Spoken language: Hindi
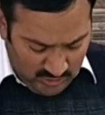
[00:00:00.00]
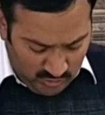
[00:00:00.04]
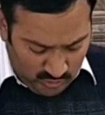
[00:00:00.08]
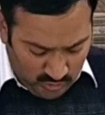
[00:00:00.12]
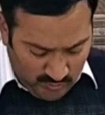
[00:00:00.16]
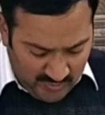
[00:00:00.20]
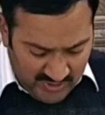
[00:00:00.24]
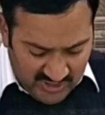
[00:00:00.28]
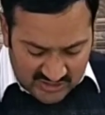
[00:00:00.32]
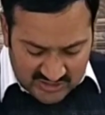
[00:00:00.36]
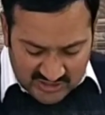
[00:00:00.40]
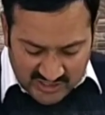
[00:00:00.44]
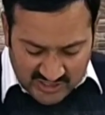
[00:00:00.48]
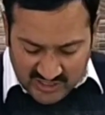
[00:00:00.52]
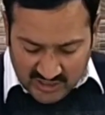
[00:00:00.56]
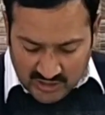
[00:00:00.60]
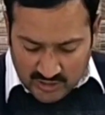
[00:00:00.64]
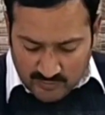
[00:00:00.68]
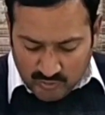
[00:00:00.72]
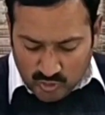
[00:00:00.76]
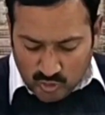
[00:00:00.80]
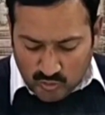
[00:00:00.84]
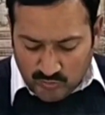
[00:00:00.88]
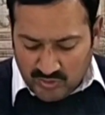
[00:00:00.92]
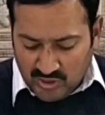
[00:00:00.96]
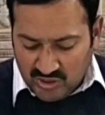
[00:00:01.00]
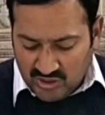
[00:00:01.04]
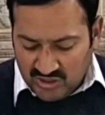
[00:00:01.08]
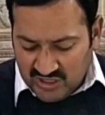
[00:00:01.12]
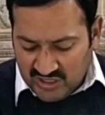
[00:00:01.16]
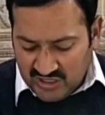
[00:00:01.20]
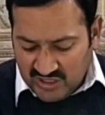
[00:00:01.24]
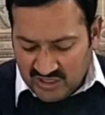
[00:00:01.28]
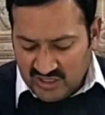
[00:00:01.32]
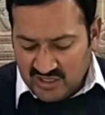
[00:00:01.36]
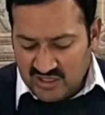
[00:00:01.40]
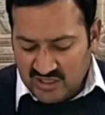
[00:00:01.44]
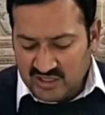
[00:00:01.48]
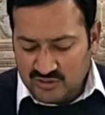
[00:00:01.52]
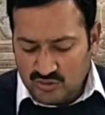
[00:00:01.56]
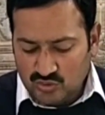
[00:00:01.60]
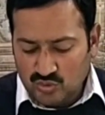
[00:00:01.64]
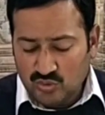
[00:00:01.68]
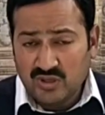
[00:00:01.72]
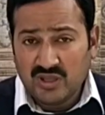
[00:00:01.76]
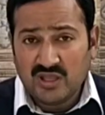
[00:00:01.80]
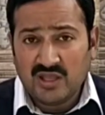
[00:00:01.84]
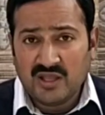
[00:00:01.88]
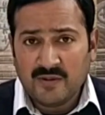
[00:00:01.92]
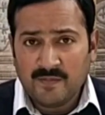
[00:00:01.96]
तो मेरे सारे कपड़ों पर उनके हेयर लग
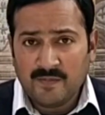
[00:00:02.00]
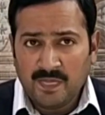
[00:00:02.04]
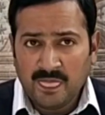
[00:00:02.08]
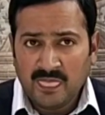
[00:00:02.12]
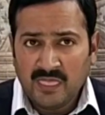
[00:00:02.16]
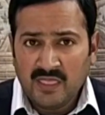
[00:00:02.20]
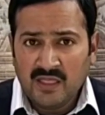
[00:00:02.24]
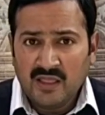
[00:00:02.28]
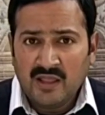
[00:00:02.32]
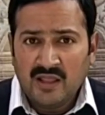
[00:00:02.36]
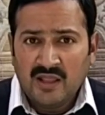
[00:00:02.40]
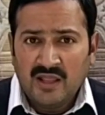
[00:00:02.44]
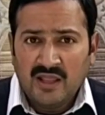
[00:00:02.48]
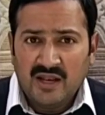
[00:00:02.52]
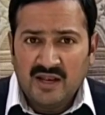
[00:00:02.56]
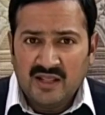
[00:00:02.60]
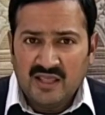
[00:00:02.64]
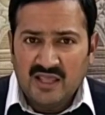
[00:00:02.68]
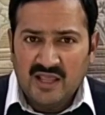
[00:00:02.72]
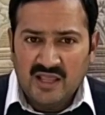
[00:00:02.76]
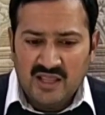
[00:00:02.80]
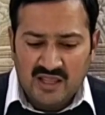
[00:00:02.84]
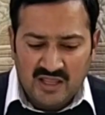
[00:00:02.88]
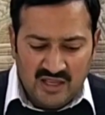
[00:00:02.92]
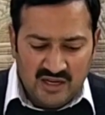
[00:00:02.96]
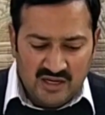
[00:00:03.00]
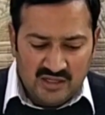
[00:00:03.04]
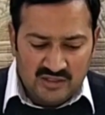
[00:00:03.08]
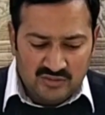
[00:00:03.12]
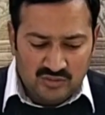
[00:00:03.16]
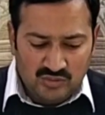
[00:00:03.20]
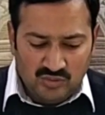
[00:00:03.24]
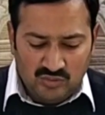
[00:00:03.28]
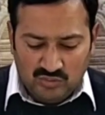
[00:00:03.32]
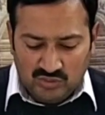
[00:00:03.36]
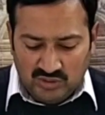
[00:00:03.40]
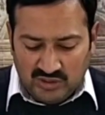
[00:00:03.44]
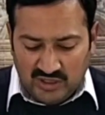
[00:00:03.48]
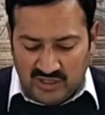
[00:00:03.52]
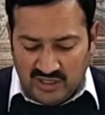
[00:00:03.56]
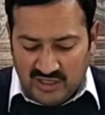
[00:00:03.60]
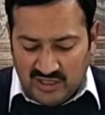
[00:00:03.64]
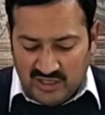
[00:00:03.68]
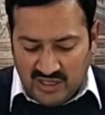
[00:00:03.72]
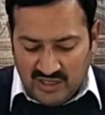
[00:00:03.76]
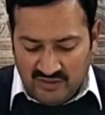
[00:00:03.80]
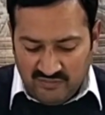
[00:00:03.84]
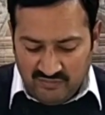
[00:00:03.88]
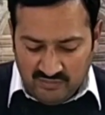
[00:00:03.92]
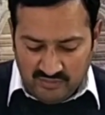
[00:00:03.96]
चुके हैं इनके हेयर उतरने
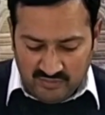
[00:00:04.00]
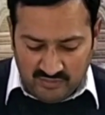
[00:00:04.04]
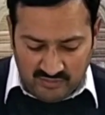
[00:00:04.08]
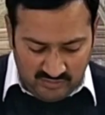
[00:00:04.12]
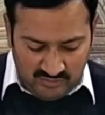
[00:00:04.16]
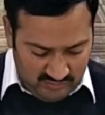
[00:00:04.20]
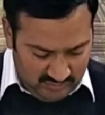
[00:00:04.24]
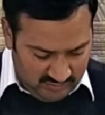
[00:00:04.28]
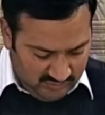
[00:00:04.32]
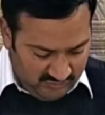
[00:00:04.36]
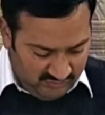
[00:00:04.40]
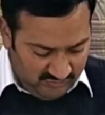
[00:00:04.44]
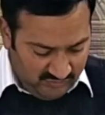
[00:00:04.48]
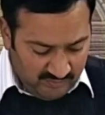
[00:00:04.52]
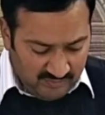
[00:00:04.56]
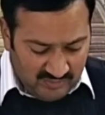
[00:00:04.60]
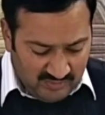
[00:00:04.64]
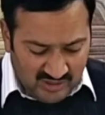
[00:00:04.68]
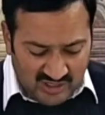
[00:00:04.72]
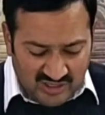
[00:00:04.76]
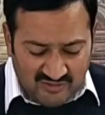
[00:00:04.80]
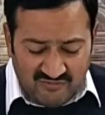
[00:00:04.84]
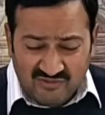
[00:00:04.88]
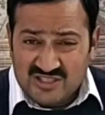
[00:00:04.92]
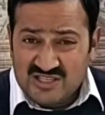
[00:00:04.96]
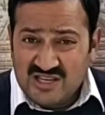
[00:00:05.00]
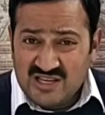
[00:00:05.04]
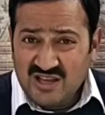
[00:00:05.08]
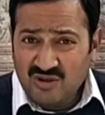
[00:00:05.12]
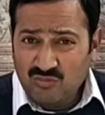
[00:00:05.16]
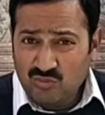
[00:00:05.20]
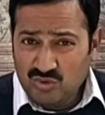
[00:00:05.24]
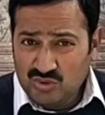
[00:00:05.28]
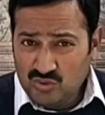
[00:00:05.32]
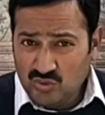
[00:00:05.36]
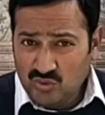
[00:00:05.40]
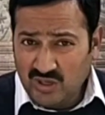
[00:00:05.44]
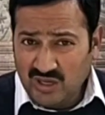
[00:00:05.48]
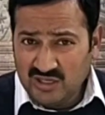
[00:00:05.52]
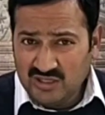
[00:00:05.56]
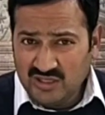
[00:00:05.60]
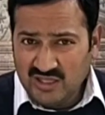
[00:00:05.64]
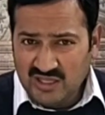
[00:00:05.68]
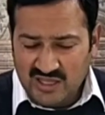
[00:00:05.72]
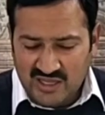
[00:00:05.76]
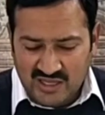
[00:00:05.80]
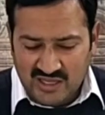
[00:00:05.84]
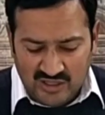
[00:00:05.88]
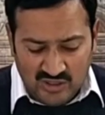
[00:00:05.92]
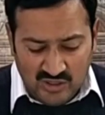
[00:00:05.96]
का मतलब वजह आ
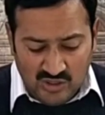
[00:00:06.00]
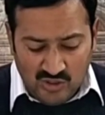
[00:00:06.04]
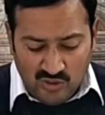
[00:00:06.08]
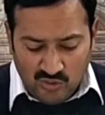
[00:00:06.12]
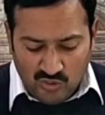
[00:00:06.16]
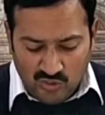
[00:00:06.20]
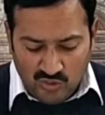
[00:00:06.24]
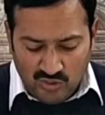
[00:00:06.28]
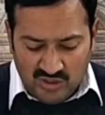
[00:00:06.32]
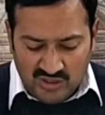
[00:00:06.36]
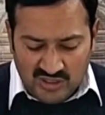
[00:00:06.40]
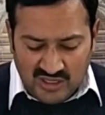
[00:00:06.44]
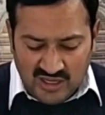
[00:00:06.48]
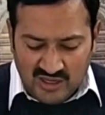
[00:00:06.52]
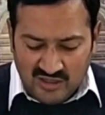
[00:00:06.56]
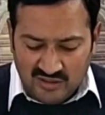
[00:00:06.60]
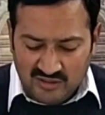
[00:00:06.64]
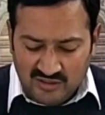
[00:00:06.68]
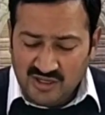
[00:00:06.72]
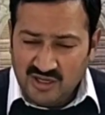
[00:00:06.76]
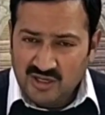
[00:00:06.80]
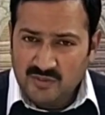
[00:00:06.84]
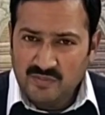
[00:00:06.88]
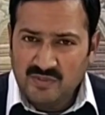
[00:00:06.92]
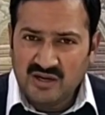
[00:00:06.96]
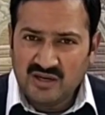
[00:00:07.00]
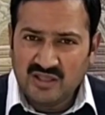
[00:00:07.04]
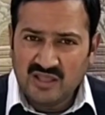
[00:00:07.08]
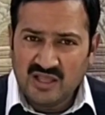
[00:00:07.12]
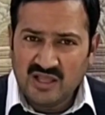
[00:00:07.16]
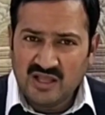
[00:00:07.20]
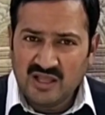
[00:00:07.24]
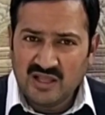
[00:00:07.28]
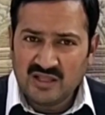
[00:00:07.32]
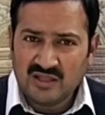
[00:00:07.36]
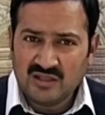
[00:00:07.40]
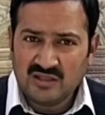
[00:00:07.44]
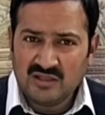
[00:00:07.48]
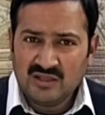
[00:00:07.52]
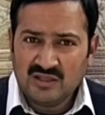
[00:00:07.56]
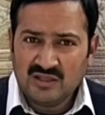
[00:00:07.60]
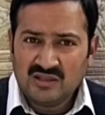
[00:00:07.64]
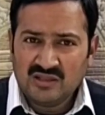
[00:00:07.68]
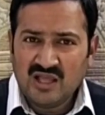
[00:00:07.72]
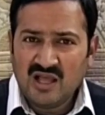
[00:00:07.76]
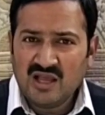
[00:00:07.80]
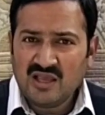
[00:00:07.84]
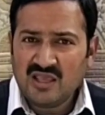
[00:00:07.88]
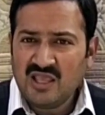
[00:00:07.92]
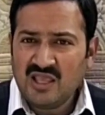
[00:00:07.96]
क्या है और इनका ट्रीटमेंट क्या है
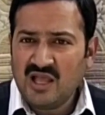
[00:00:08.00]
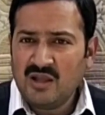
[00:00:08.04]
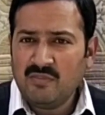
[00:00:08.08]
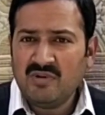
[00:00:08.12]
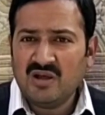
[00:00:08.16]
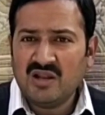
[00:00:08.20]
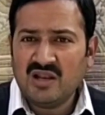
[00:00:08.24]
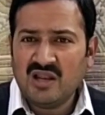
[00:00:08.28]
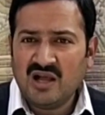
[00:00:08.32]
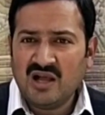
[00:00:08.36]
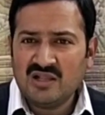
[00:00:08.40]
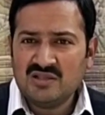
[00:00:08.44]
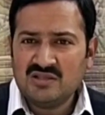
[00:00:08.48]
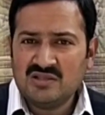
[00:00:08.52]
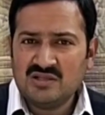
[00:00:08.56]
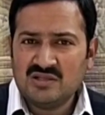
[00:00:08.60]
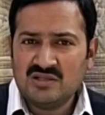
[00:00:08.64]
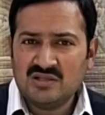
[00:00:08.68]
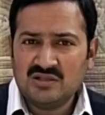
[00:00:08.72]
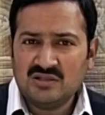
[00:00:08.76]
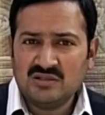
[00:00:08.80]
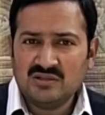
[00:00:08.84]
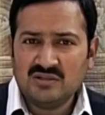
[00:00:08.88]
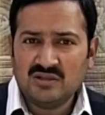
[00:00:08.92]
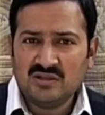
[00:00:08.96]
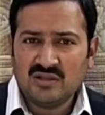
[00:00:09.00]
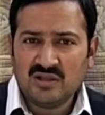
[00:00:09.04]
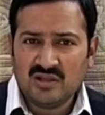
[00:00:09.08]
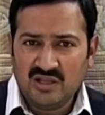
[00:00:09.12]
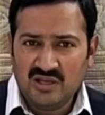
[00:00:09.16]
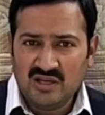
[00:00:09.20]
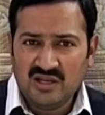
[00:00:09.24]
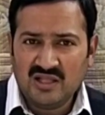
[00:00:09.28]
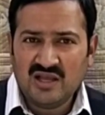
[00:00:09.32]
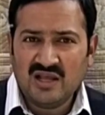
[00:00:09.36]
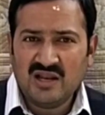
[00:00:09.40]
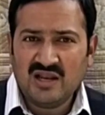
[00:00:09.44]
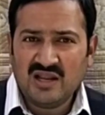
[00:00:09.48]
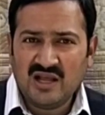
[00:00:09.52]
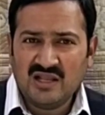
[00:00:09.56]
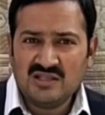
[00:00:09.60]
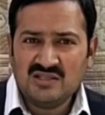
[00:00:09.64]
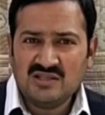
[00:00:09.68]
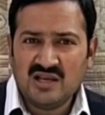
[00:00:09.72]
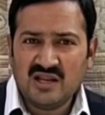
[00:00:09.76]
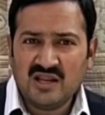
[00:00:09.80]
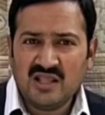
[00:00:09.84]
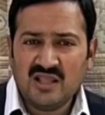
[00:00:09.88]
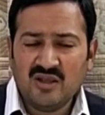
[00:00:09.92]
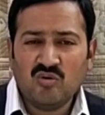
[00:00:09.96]
ताकि हम इलाज इनका इलाज
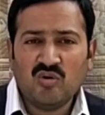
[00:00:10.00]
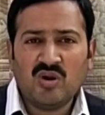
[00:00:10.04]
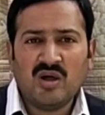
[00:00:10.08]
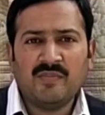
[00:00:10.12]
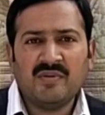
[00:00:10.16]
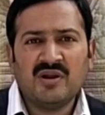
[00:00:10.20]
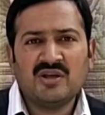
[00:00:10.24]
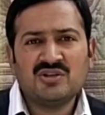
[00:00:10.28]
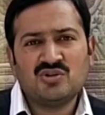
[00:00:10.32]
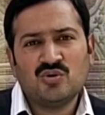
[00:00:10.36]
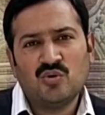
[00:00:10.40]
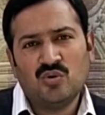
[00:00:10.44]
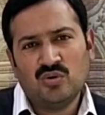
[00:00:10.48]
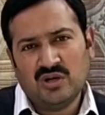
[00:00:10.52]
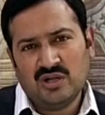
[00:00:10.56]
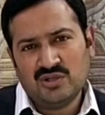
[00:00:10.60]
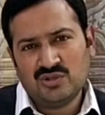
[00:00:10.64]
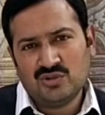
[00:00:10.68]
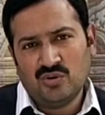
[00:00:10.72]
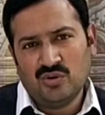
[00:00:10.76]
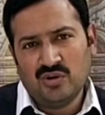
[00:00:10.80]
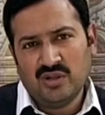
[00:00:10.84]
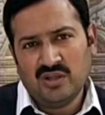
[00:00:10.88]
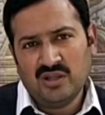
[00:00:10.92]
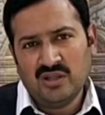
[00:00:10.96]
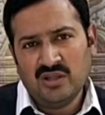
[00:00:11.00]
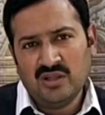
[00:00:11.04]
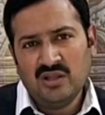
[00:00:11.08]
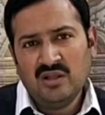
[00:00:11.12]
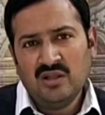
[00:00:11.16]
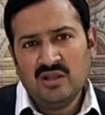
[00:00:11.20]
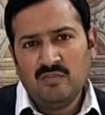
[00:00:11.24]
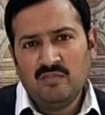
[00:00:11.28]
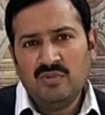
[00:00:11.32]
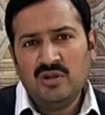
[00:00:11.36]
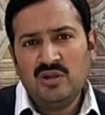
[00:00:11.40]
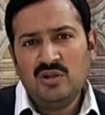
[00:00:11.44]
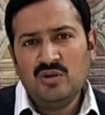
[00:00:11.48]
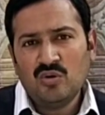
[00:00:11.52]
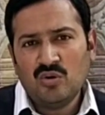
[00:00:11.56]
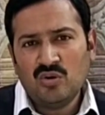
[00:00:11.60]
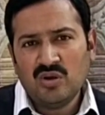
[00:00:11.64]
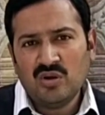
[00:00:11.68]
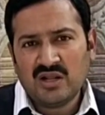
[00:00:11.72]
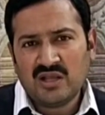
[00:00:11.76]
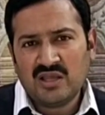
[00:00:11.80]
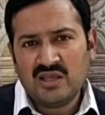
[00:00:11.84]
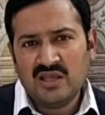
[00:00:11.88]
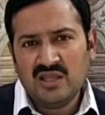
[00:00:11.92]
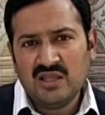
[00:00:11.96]
करें और अपना शौक ना छोड़ें बिल्लियों का
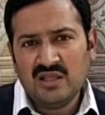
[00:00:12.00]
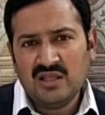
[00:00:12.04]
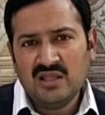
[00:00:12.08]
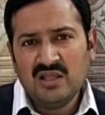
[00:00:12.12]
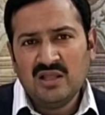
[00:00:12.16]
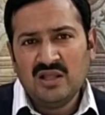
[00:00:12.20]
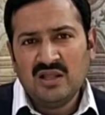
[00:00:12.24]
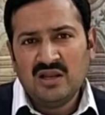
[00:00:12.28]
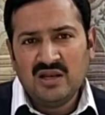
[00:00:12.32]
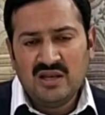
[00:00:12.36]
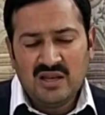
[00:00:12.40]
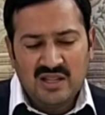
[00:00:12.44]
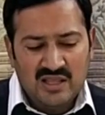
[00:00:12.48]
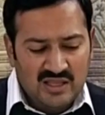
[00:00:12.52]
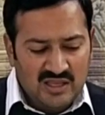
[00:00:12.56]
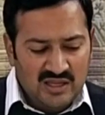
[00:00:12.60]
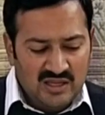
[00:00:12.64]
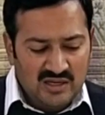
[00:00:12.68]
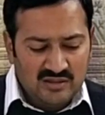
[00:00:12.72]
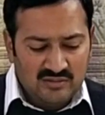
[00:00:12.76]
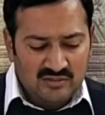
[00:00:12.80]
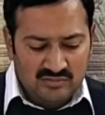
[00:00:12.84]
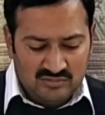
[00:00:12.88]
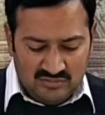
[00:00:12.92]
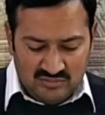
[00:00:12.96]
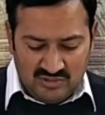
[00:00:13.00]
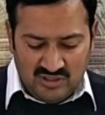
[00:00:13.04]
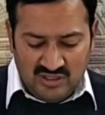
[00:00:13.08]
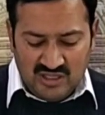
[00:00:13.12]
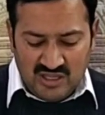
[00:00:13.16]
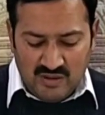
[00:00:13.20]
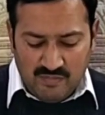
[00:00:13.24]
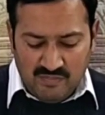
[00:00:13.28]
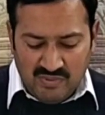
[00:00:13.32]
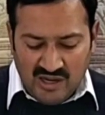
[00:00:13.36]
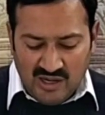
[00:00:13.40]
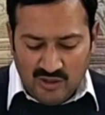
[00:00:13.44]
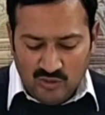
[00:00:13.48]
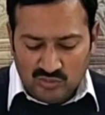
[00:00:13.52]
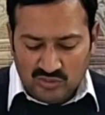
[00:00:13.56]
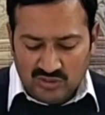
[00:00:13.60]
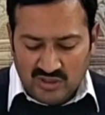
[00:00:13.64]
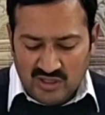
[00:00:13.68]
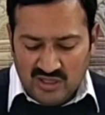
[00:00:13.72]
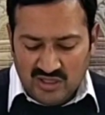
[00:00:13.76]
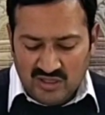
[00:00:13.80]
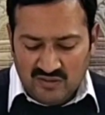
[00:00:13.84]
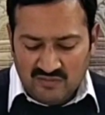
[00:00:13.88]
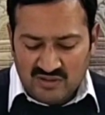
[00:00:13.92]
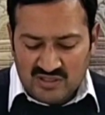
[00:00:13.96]
रखें लेकिन इनके बाल
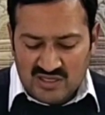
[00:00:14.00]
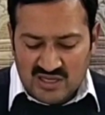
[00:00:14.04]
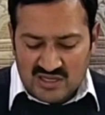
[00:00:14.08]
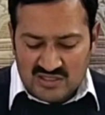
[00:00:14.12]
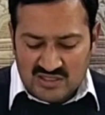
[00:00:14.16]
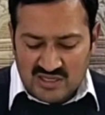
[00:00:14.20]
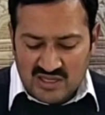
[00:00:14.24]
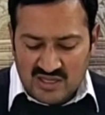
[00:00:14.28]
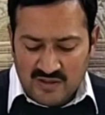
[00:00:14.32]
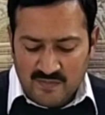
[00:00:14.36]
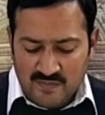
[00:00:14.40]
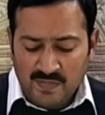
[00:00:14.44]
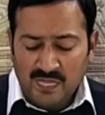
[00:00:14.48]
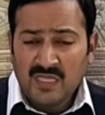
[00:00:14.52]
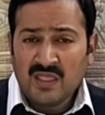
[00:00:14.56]
उतरने की वजह से